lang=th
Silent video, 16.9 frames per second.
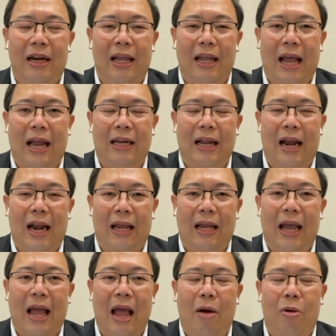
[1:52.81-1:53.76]
ในการแถล
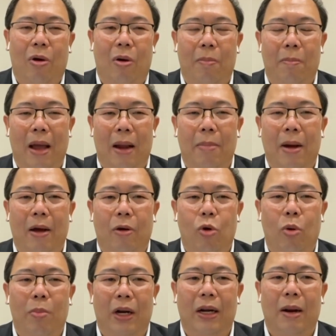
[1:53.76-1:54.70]
งข่าวของแปดพรรค
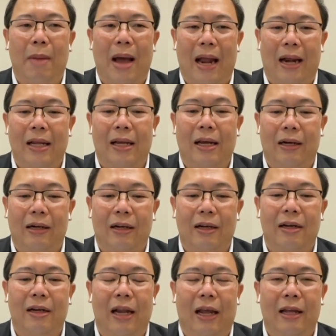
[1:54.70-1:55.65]
ร่วมรัฐบาลที่เกิด
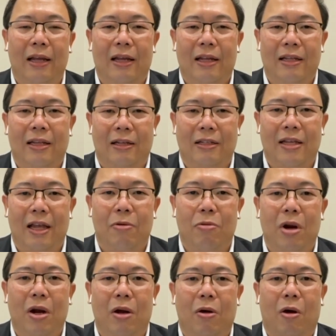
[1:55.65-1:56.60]
ขึ้นเนี่ยอย่างเช่น
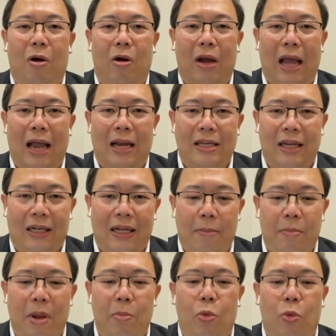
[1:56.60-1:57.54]
เรื่องของการจัด
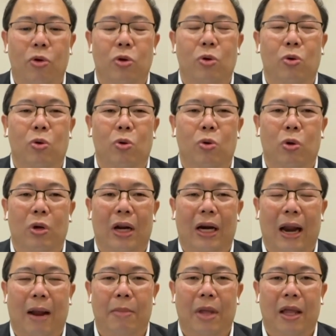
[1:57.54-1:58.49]
ทำ เอ็ม โอ ยู
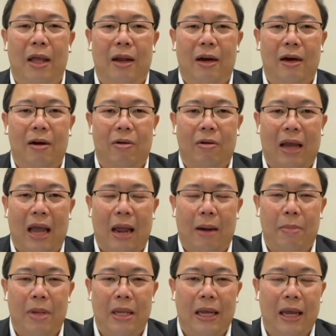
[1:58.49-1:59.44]
นะครับเรื่องของกา
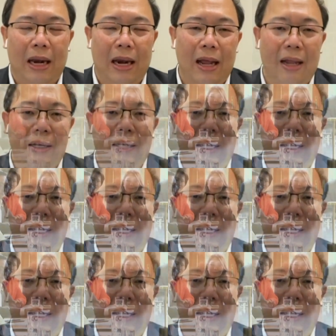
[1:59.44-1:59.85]
รมีคณะ